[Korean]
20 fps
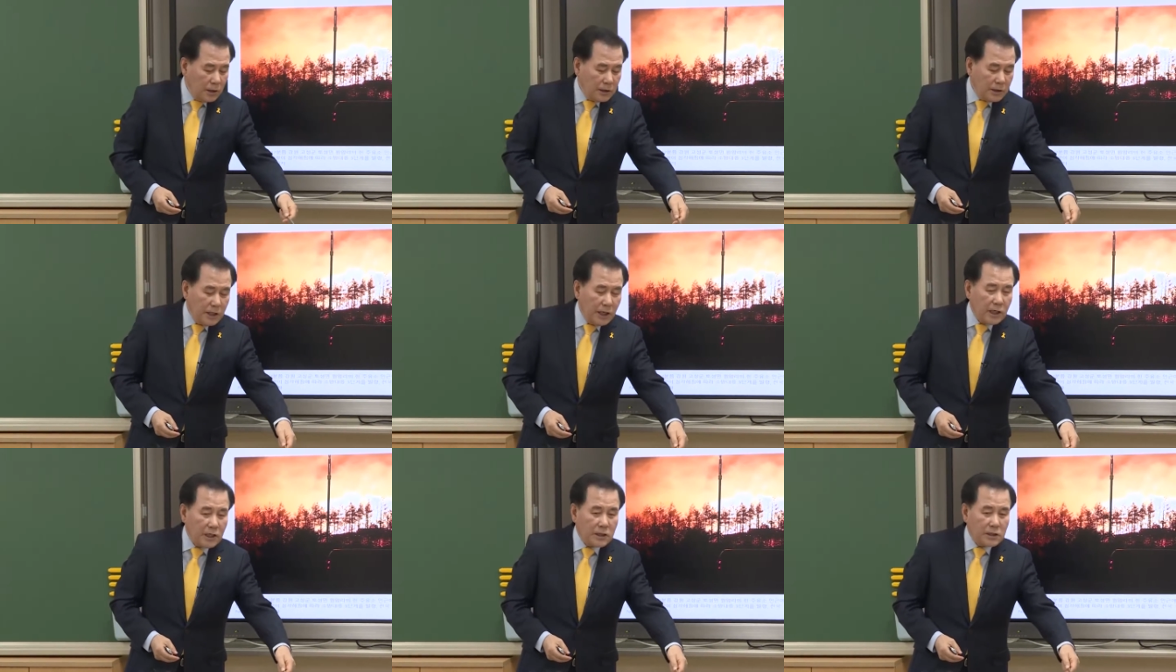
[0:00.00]

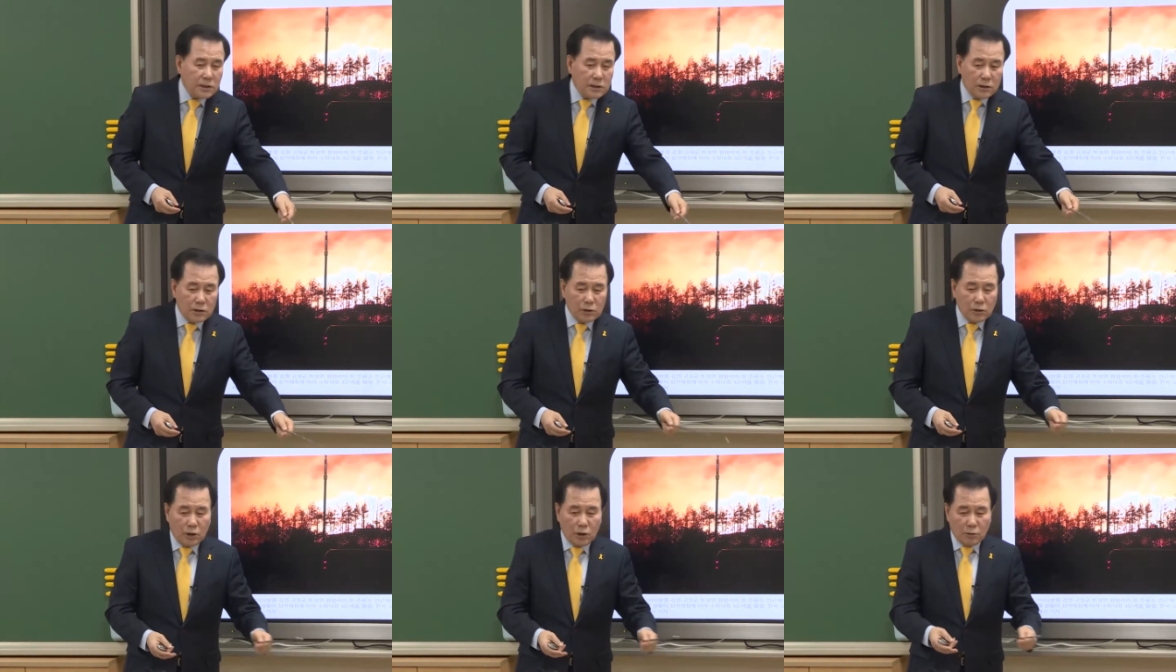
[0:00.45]
책,
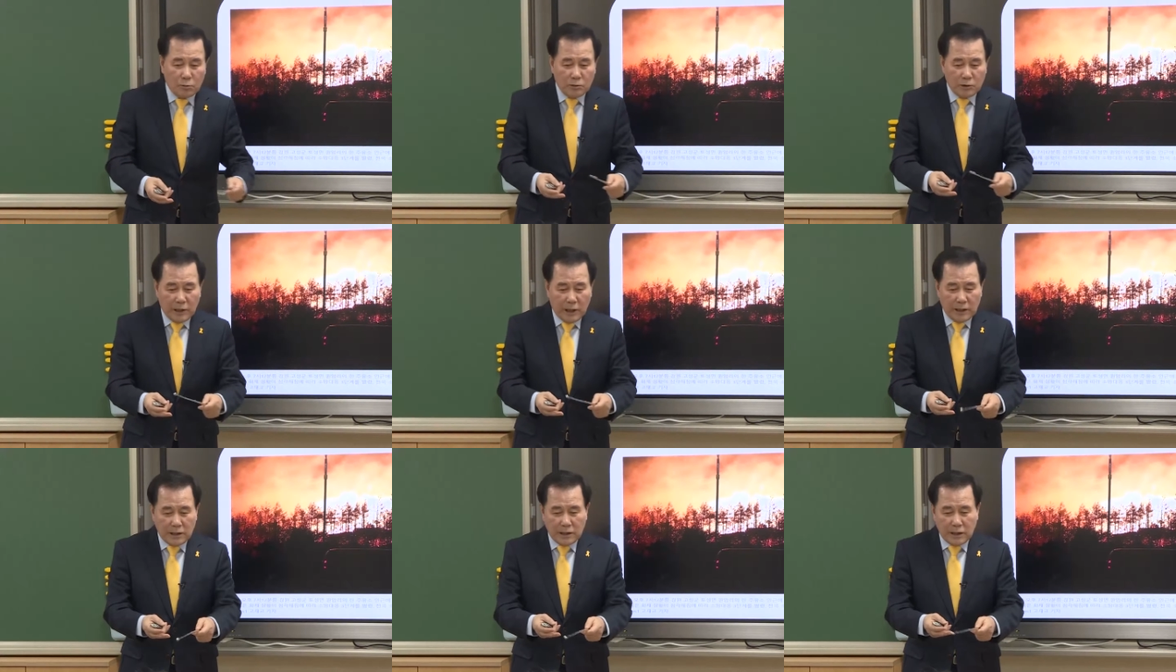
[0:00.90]

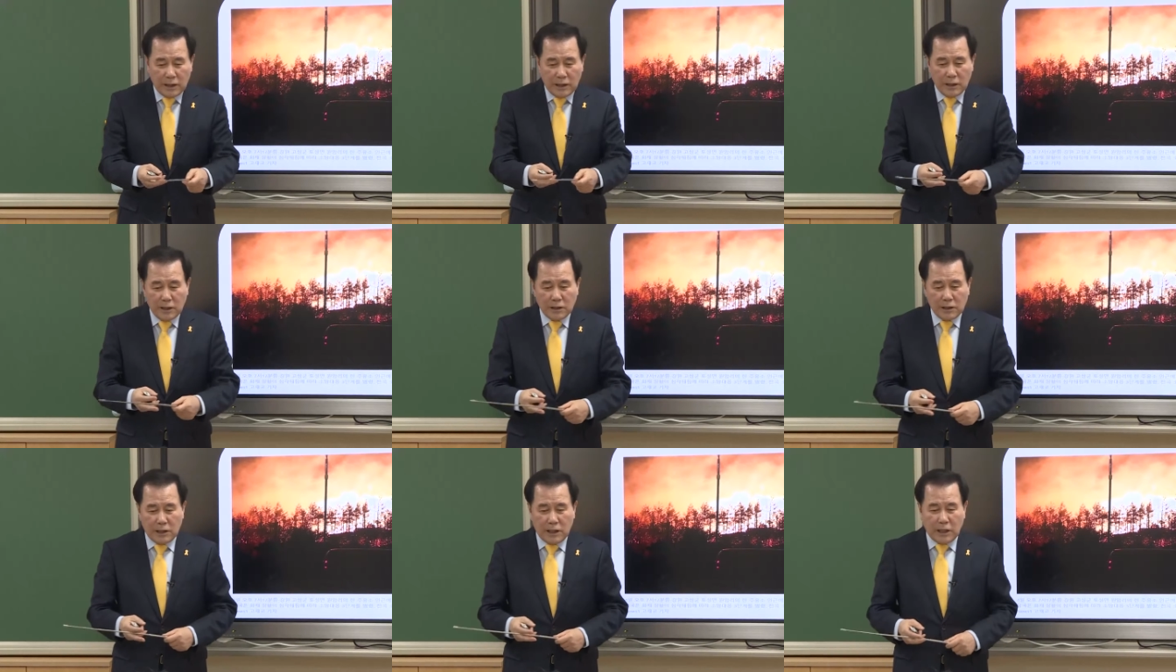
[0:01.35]
여러분이 앉아
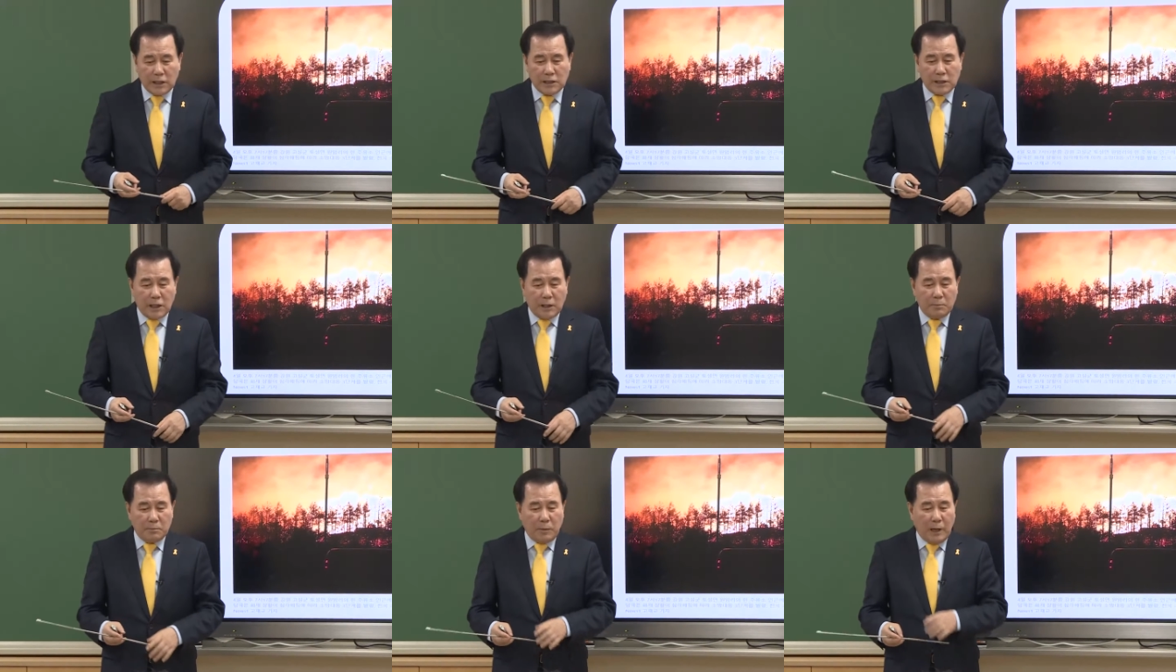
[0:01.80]
있는
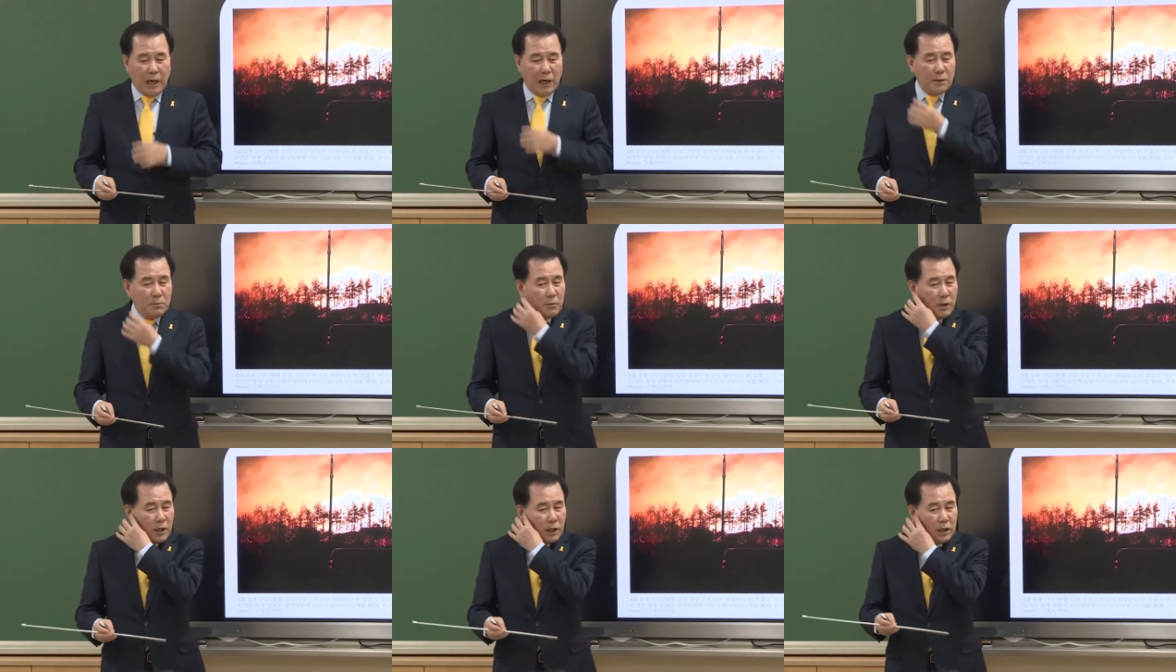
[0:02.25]
책상
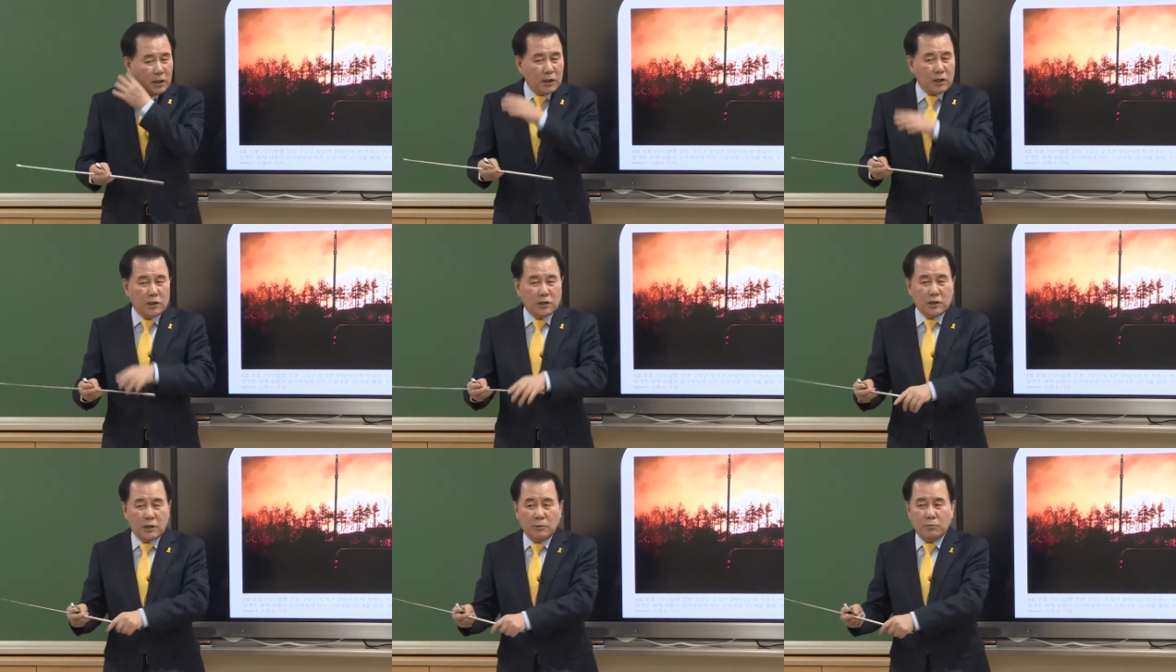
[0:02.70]
반만한
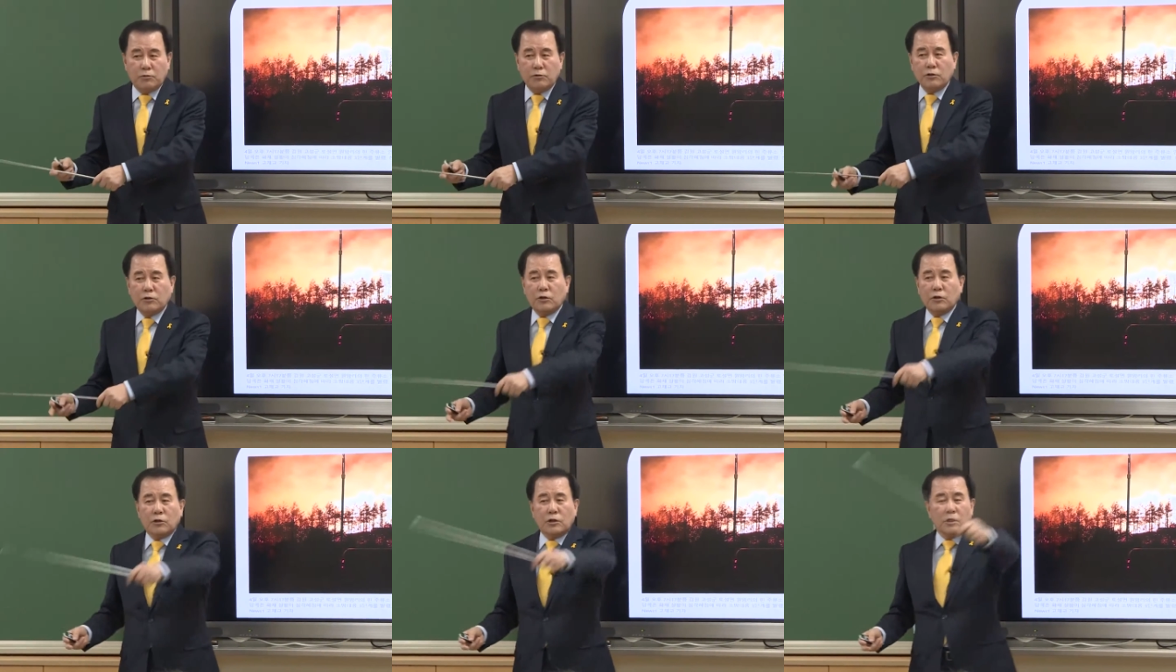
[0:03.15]
크기의
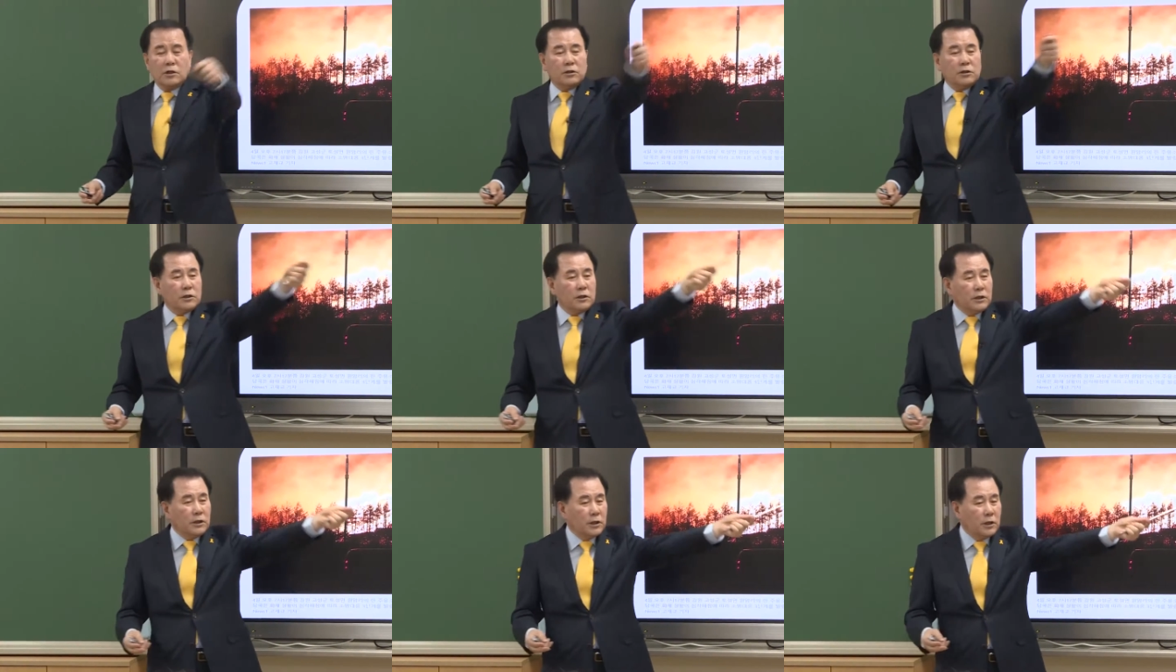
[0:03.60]

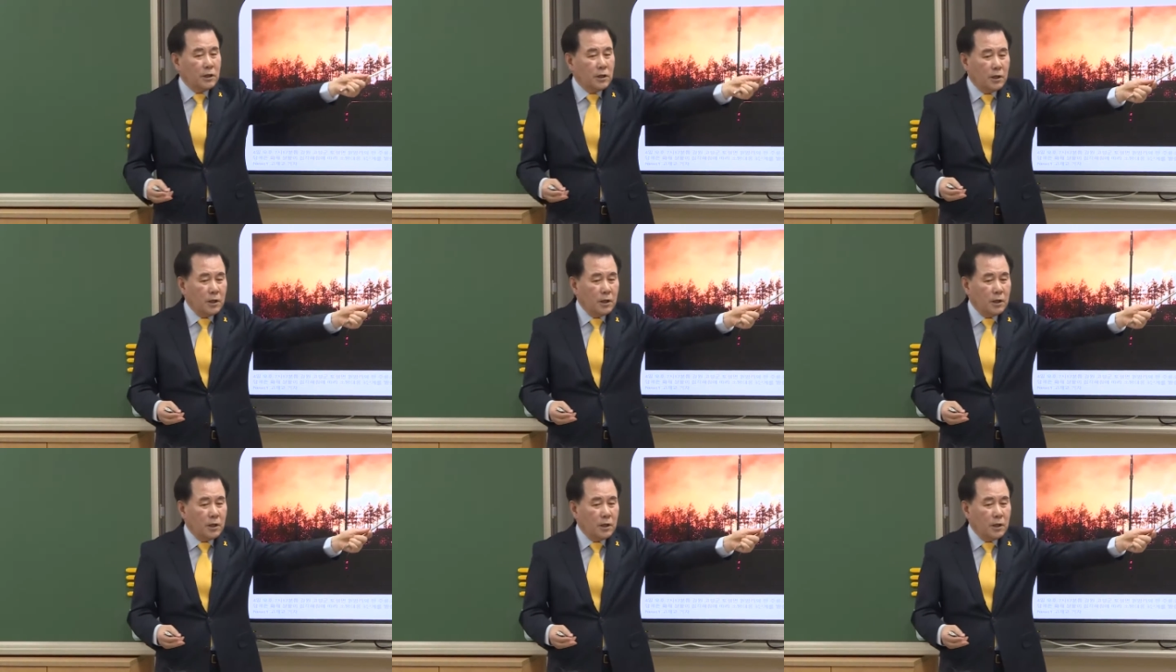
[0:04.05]
불덩이들이